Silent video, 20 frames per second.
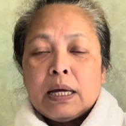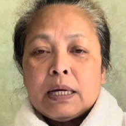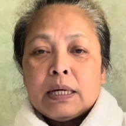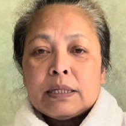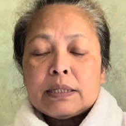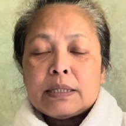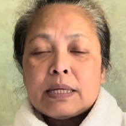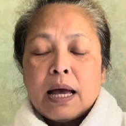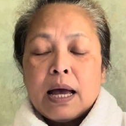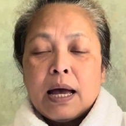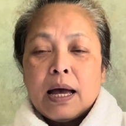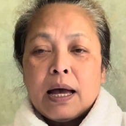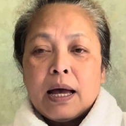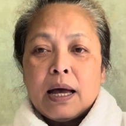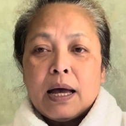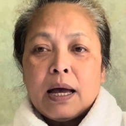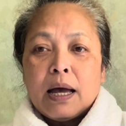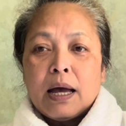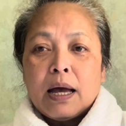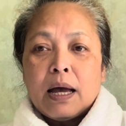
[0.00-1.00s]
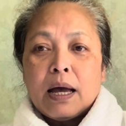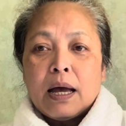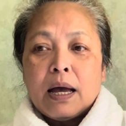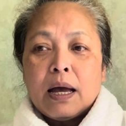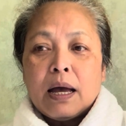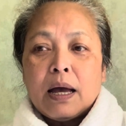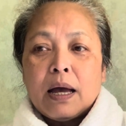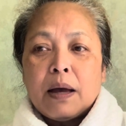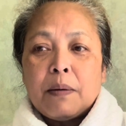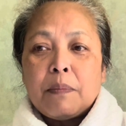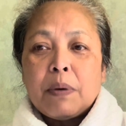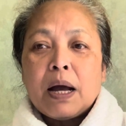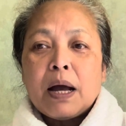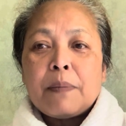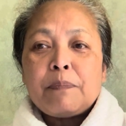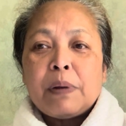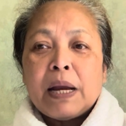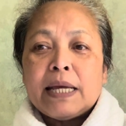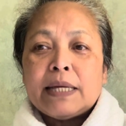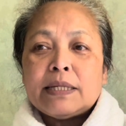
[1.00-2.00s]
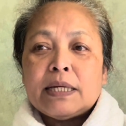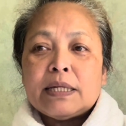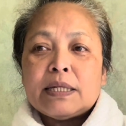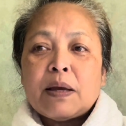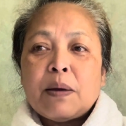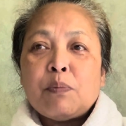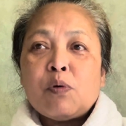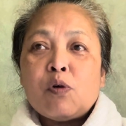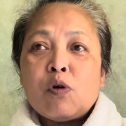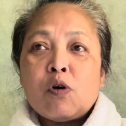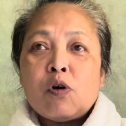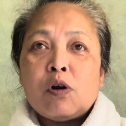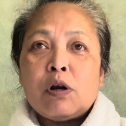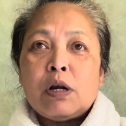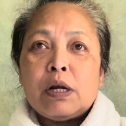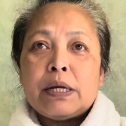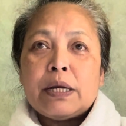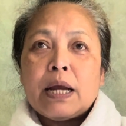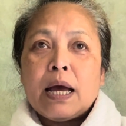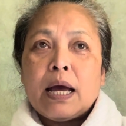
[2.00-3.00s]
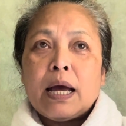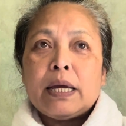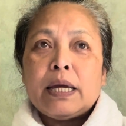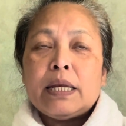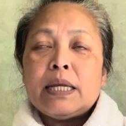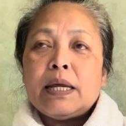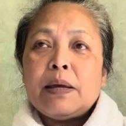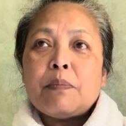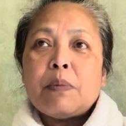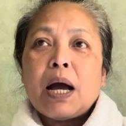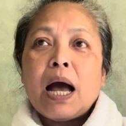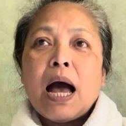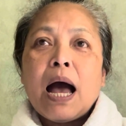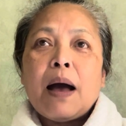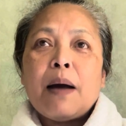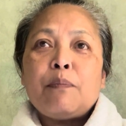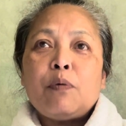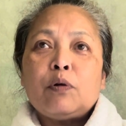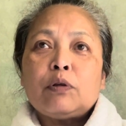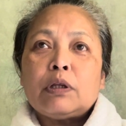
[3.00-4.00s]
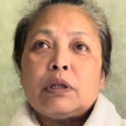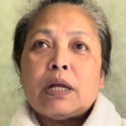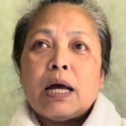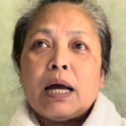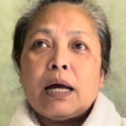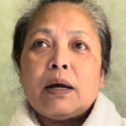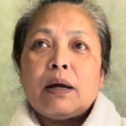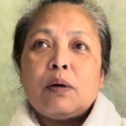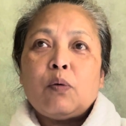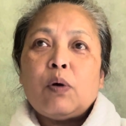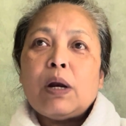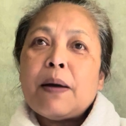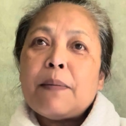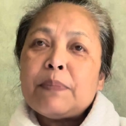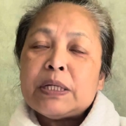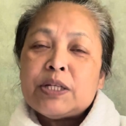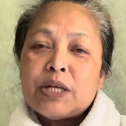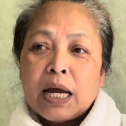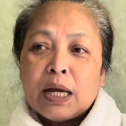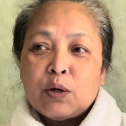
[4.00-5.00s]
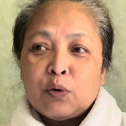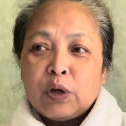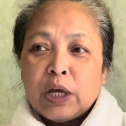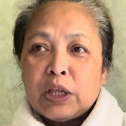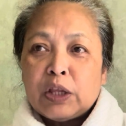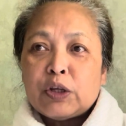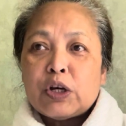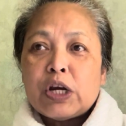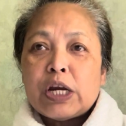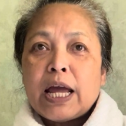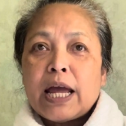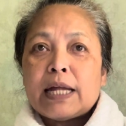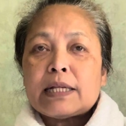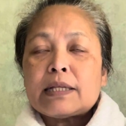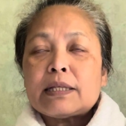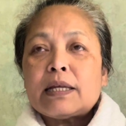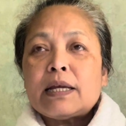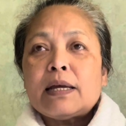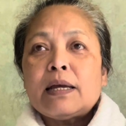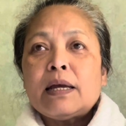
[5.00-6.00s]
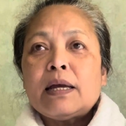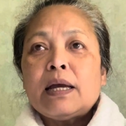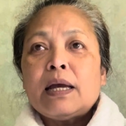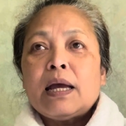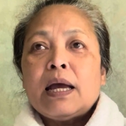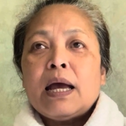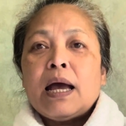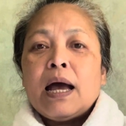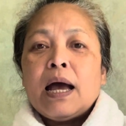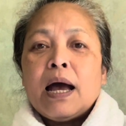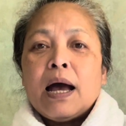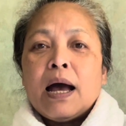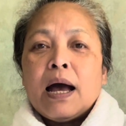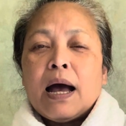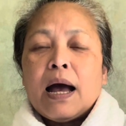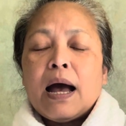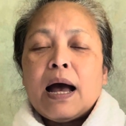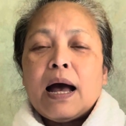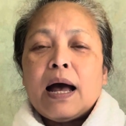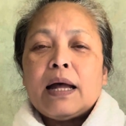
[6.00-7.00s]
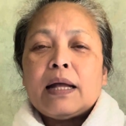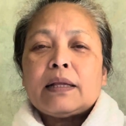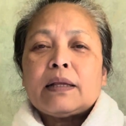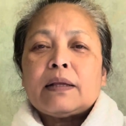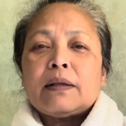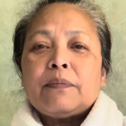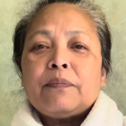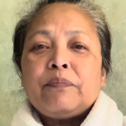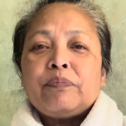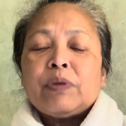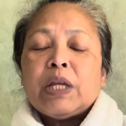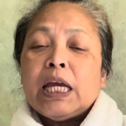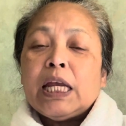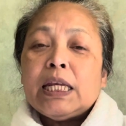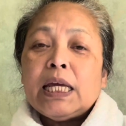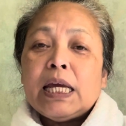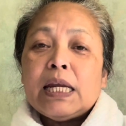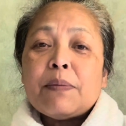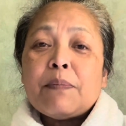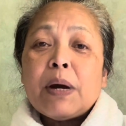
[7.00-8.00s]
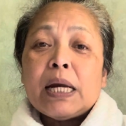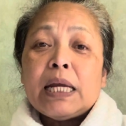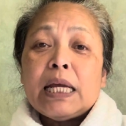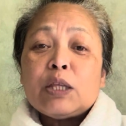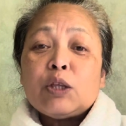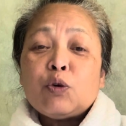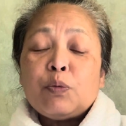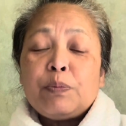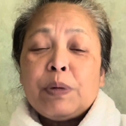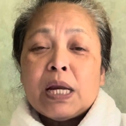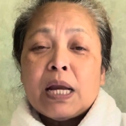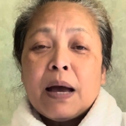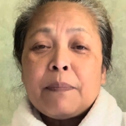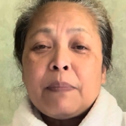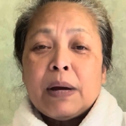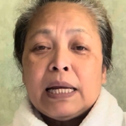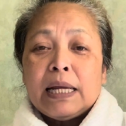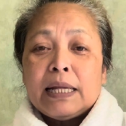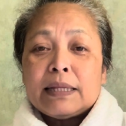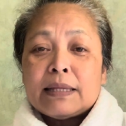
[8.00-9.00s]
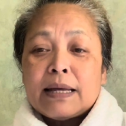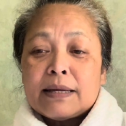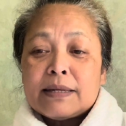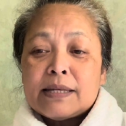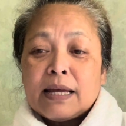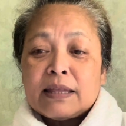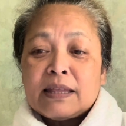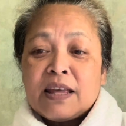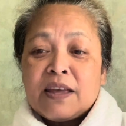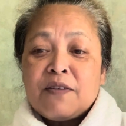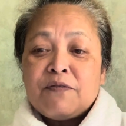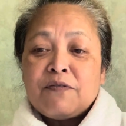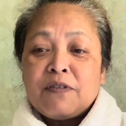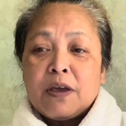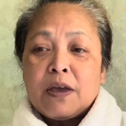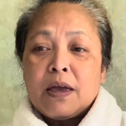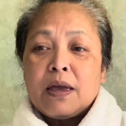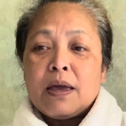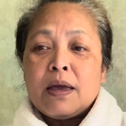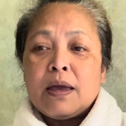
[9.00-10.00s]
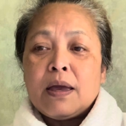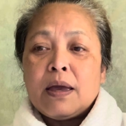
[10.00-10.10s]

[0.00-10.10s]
sa mga places sa Bohol na hindi makaabot ng wala masyadong internet at hindi naman ito binabalita sa TV